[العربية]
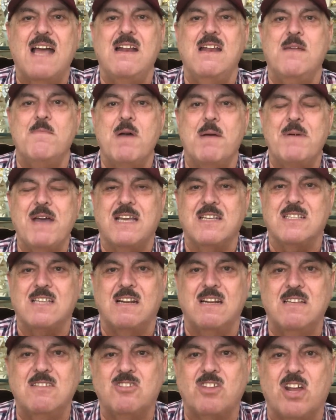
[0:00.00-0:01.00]
لمباحث
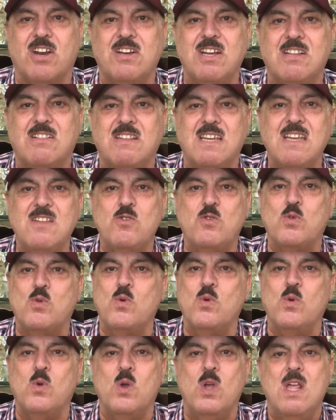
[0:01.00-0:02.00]
الانترنت
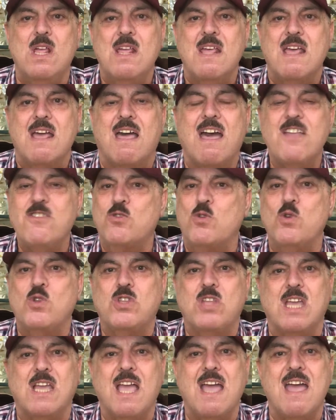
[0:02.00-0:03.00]
انتوا خدتوا
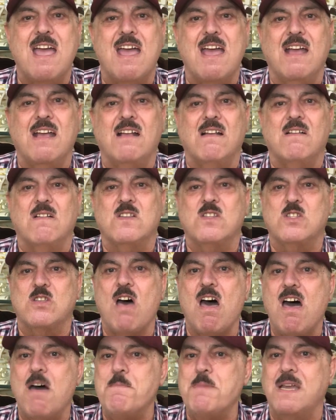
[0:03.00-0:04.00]
اتجاه
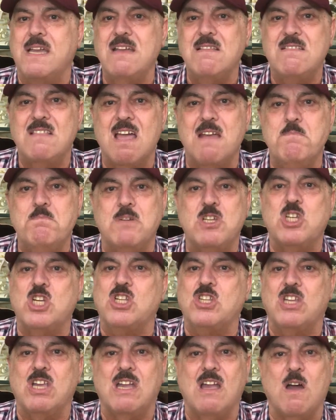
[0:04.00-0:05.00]
صعب جدا مش
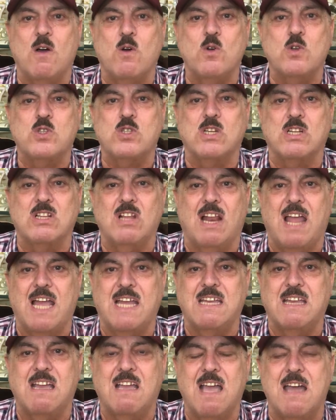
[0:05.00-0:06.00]
اتجاه اسره
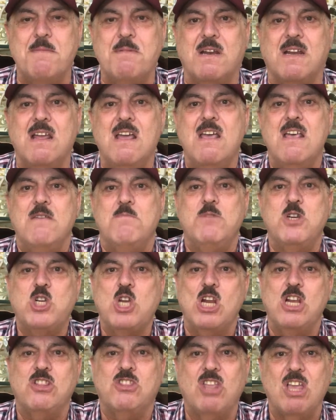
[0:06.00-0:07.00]
الحاج جابر مش
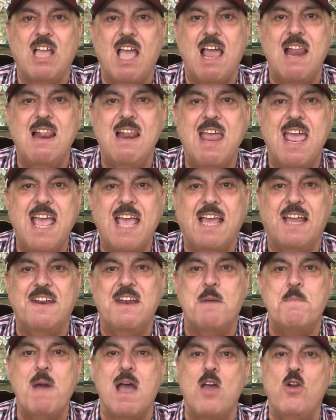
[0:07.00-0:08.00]
الاتجاه اللي
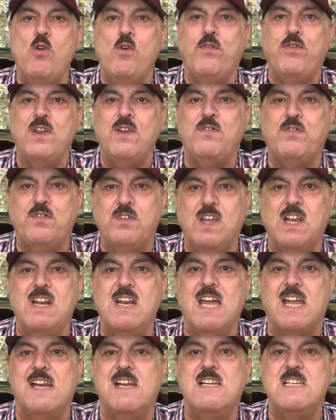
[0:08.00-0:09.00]
احنا مألوفين فيه
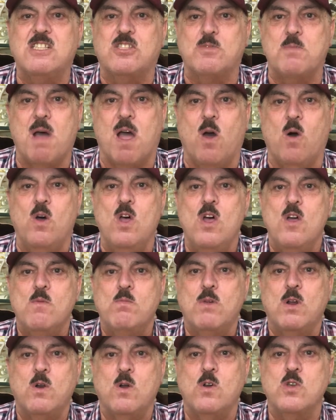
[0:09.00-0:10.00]
ان احنا نسمعه
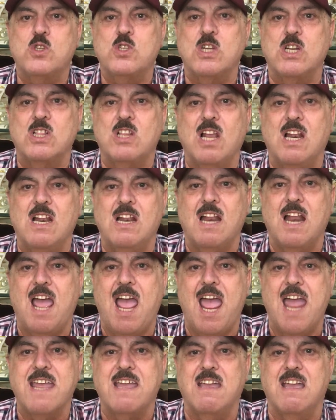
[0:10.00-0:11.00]
من اسره
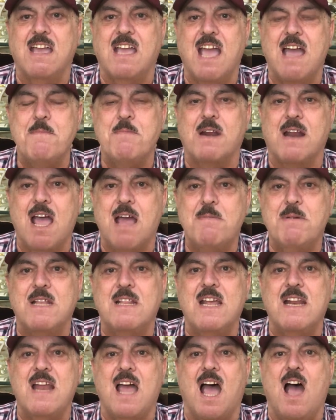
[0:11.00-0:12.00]
الحاج جابر
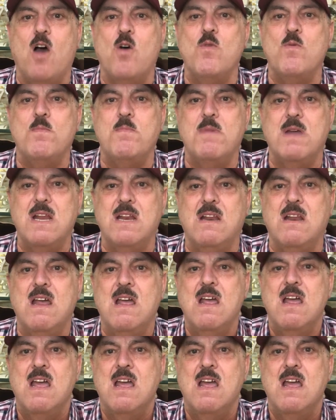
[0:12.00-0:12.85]
ابدا او من